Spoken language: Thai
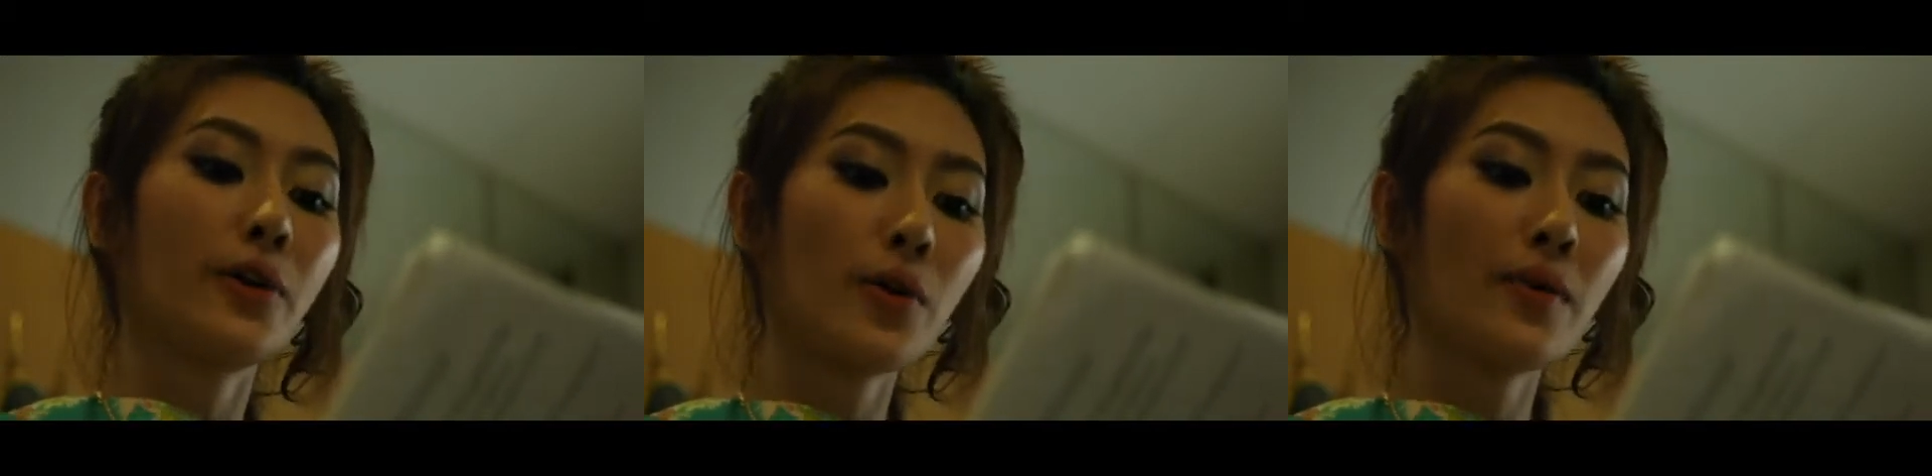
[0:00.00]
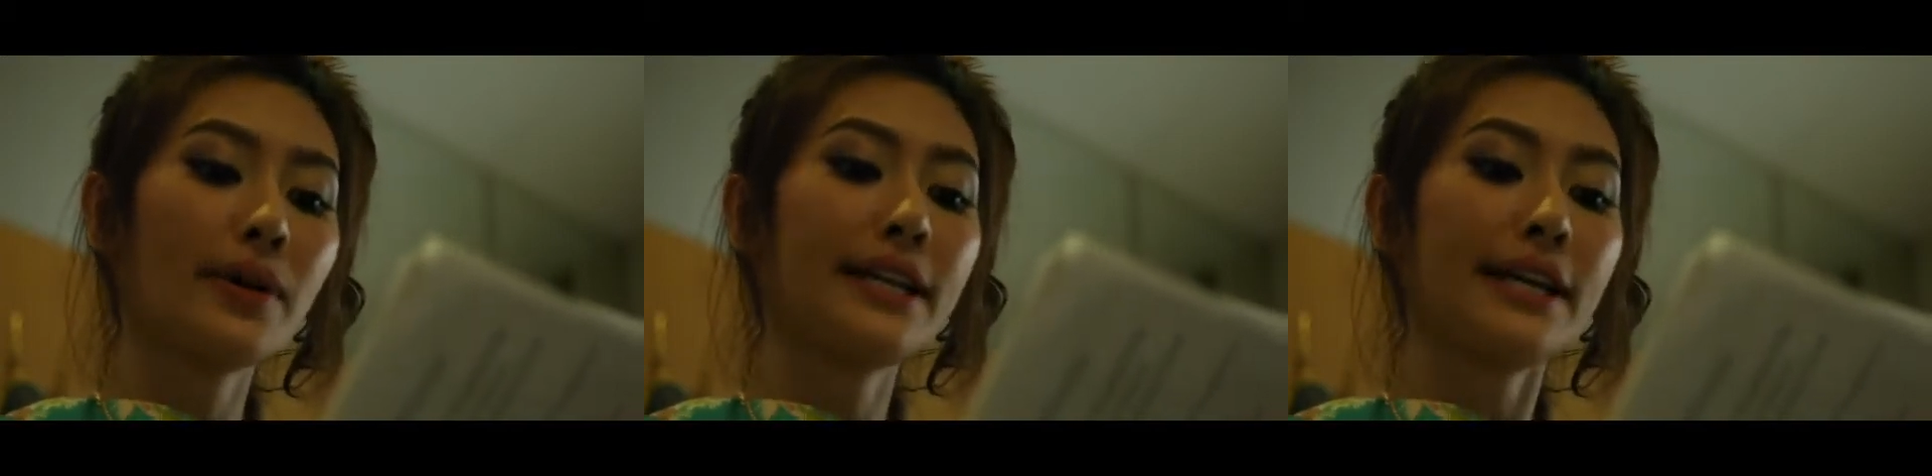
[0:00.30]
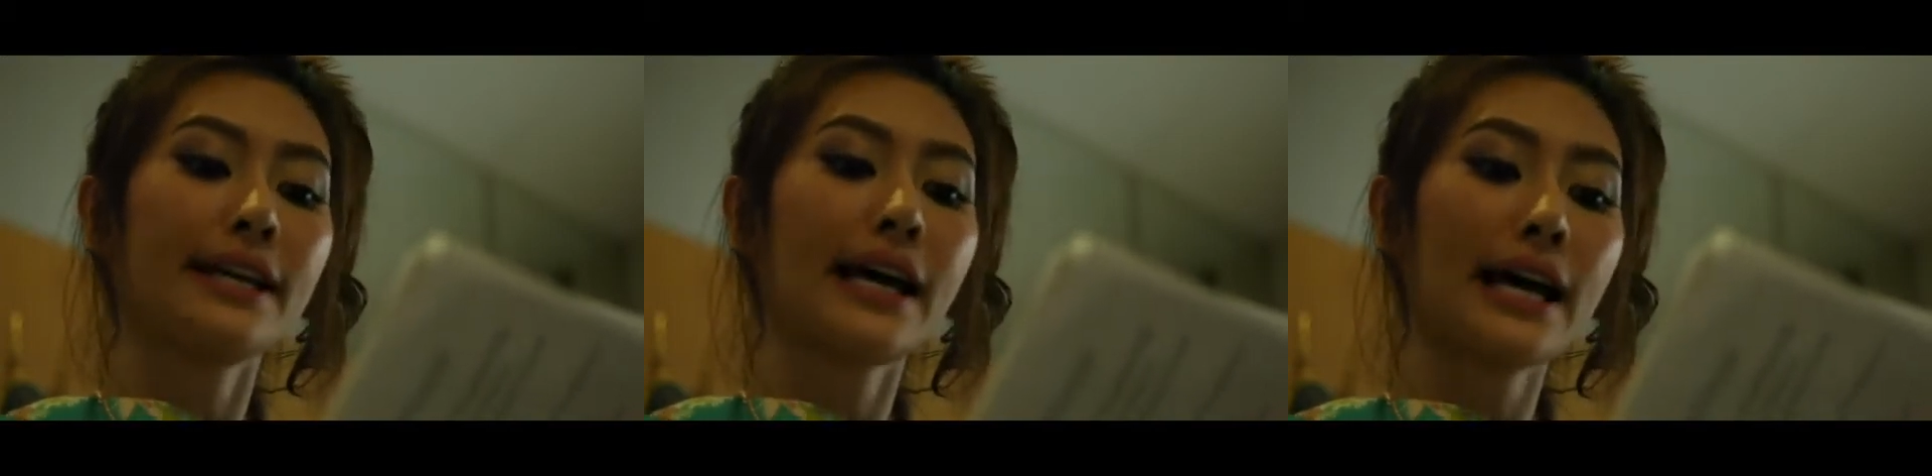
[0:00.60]
ด้วยวิ
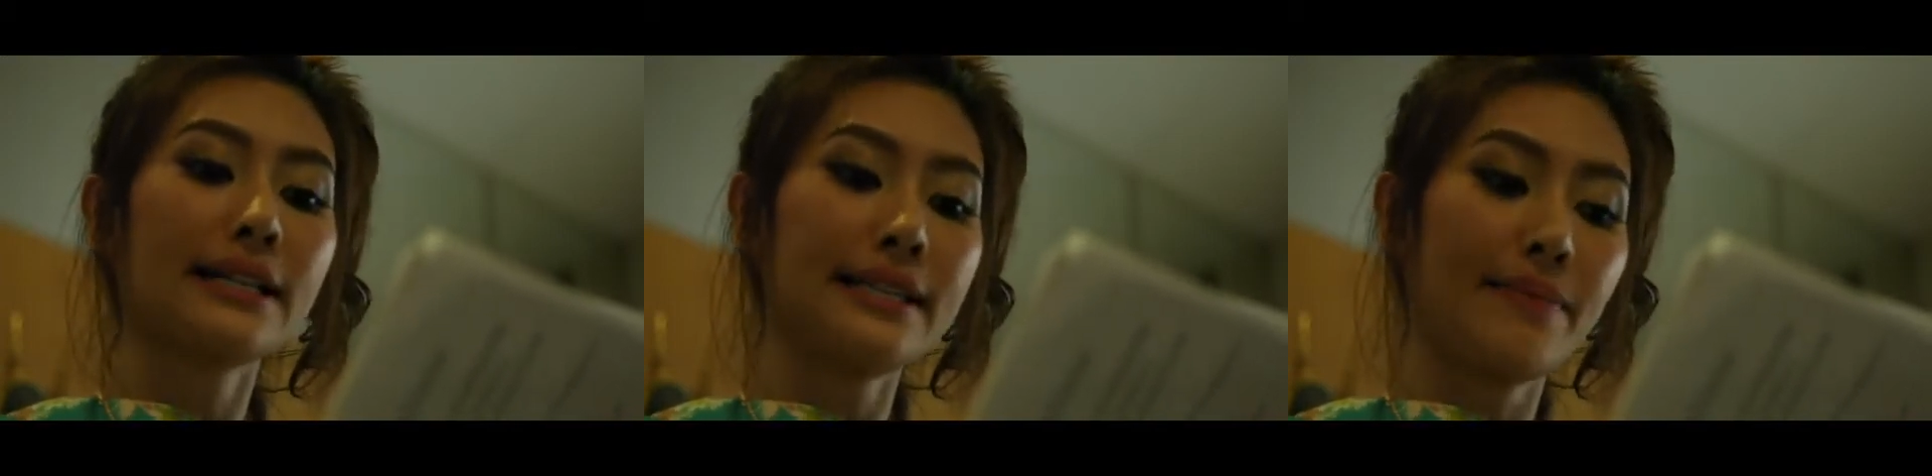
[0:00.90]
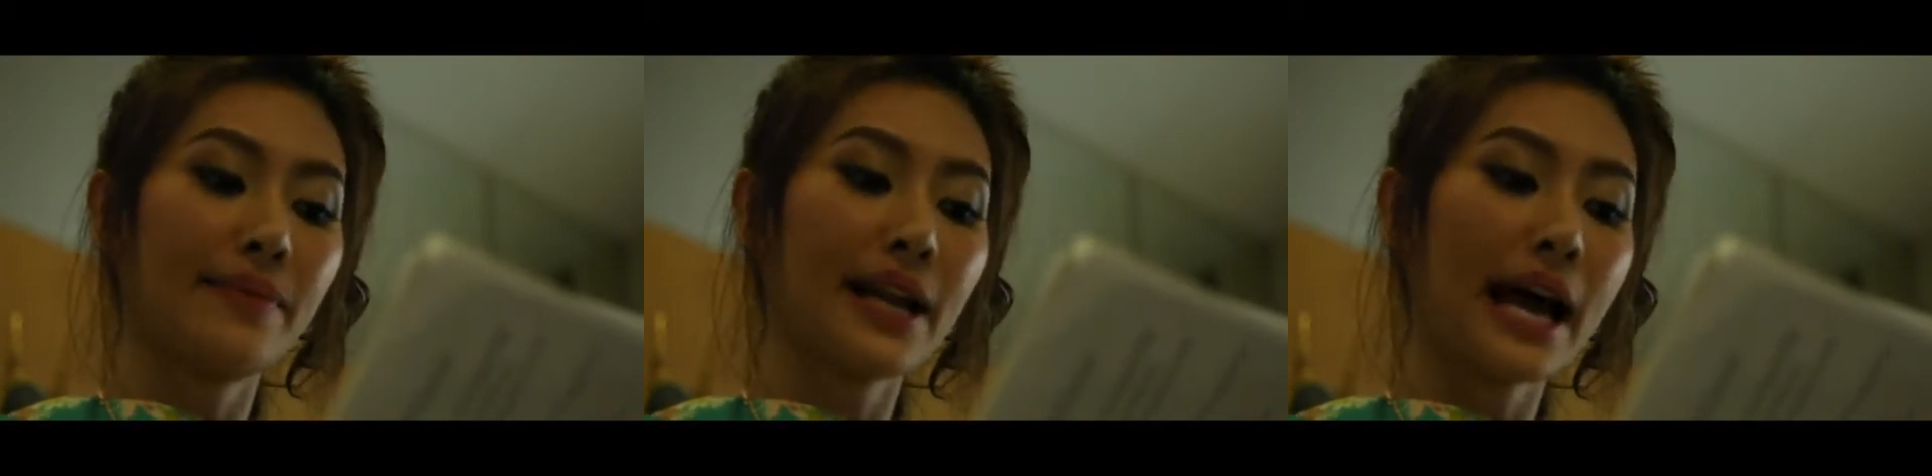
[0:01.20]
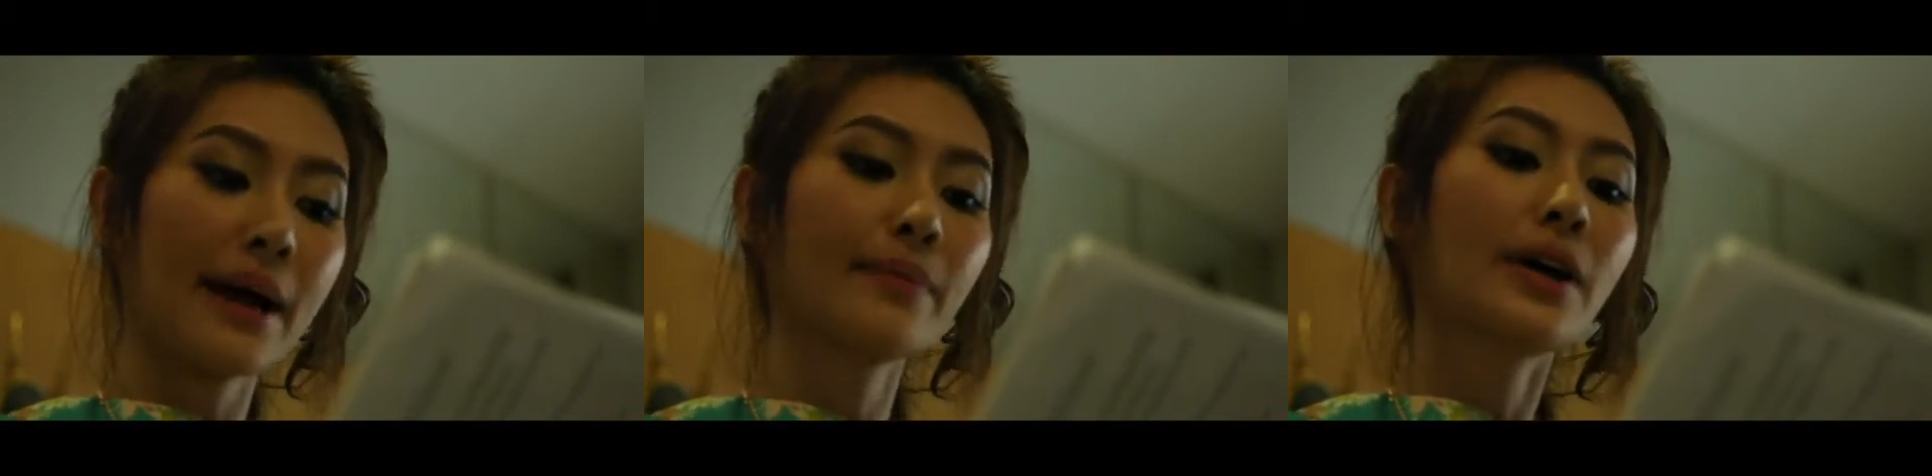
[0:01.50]
ธีการจิบ
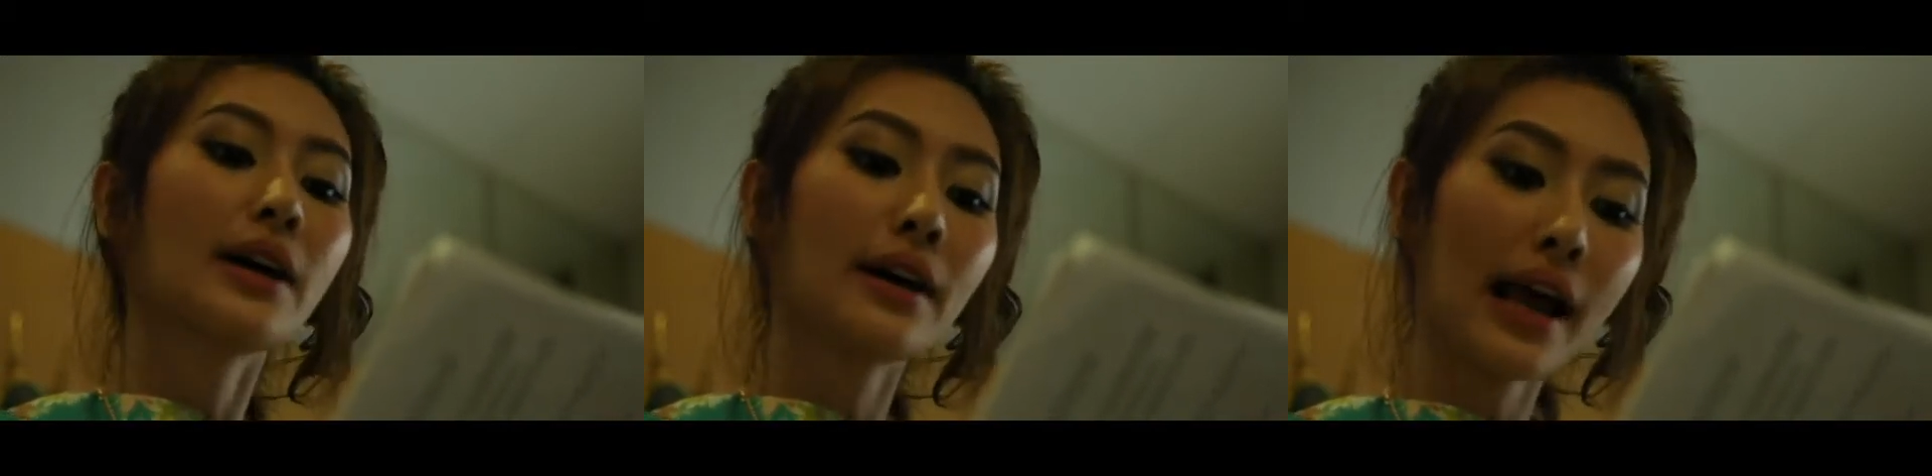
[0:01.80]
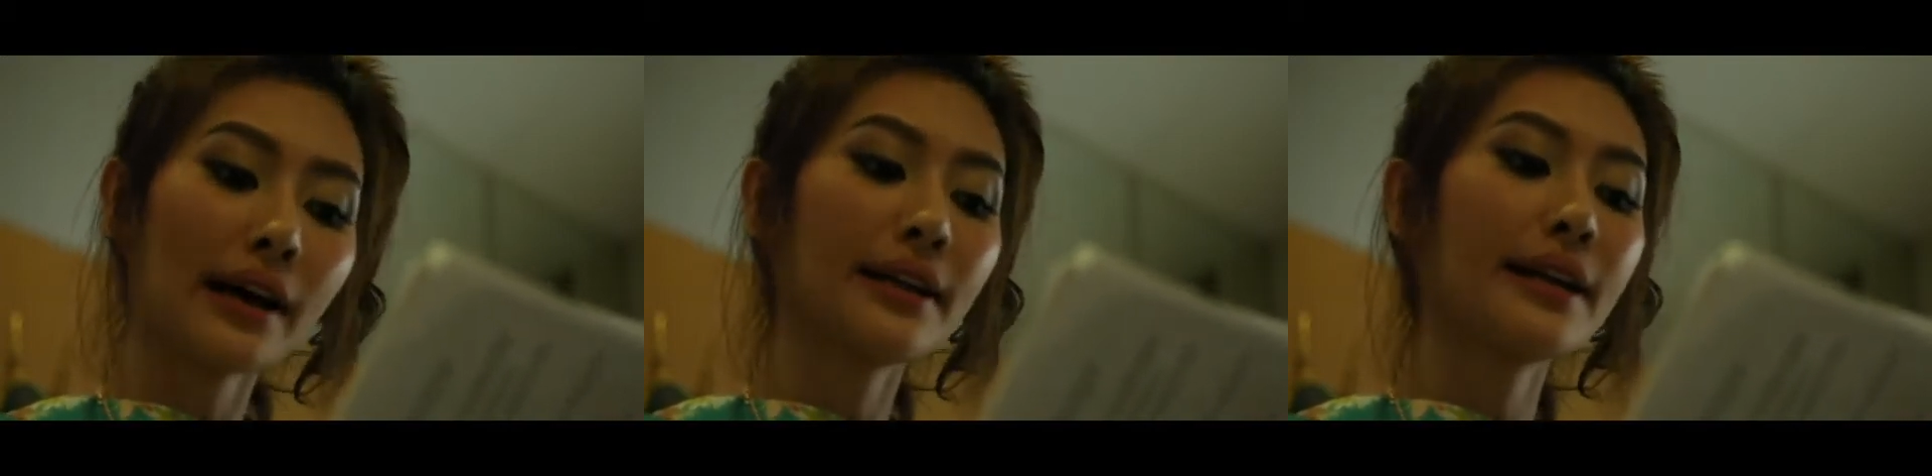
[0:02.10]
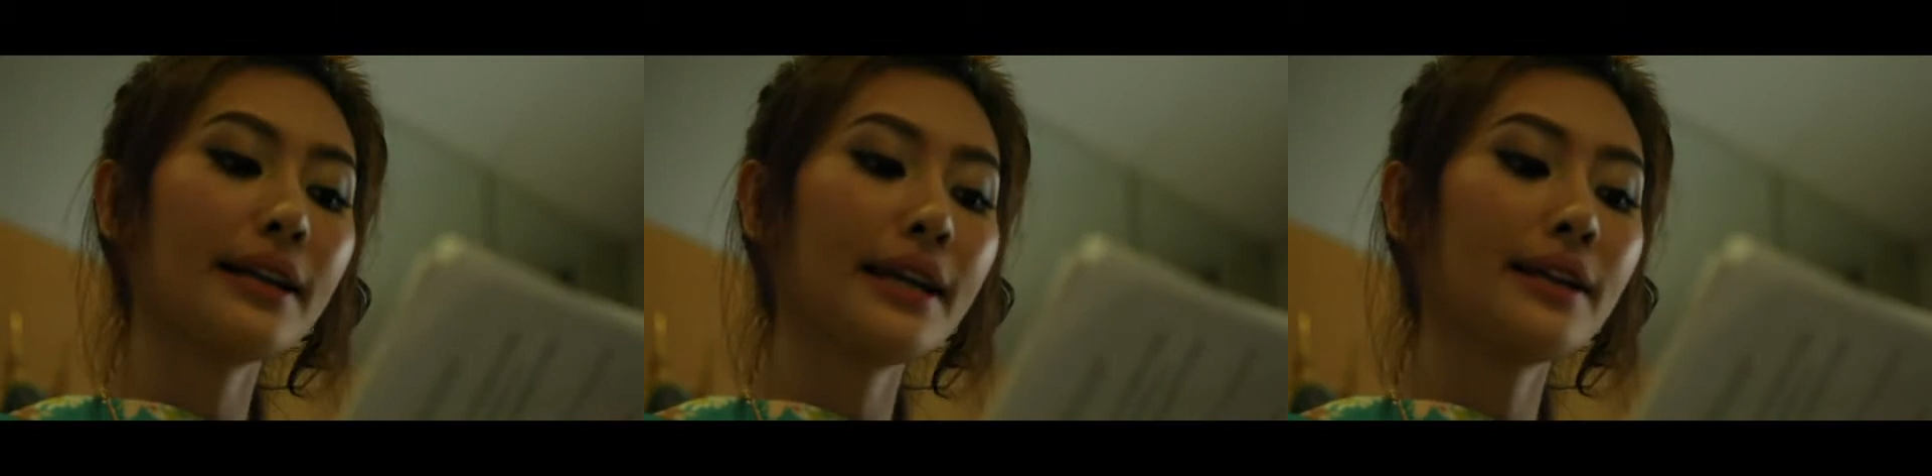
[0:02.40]
น้ำครั้งละ
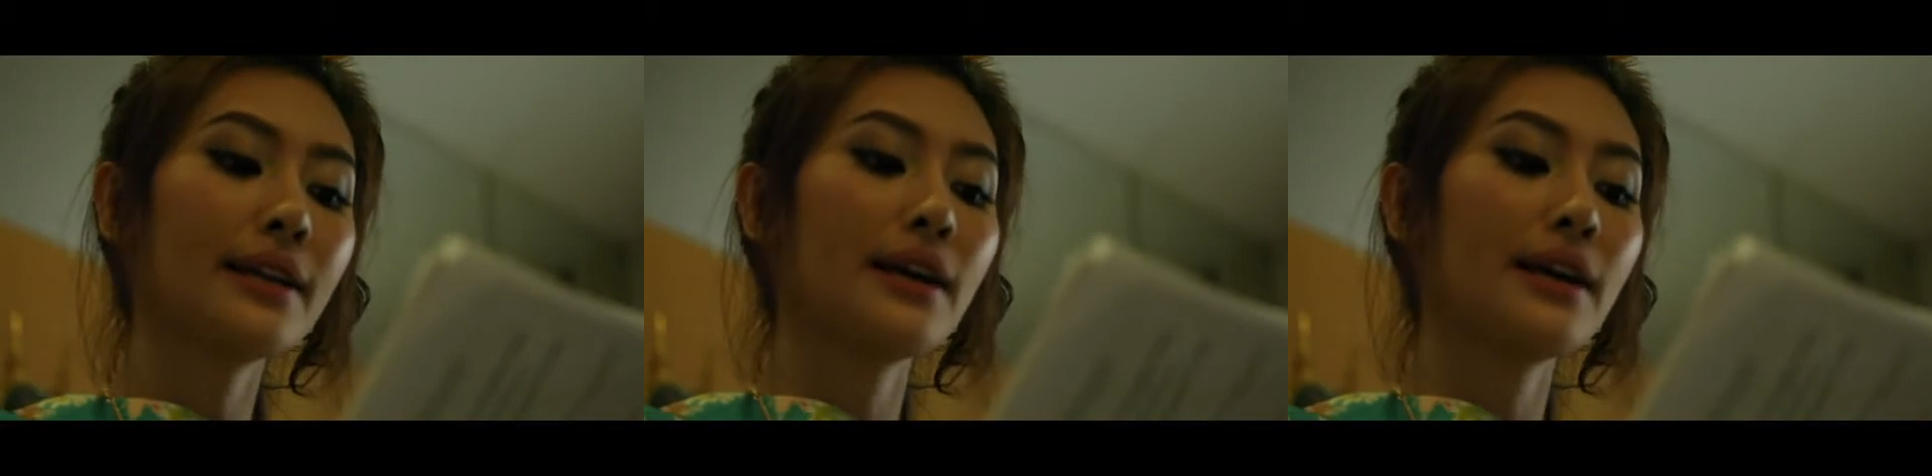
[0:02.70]
นิด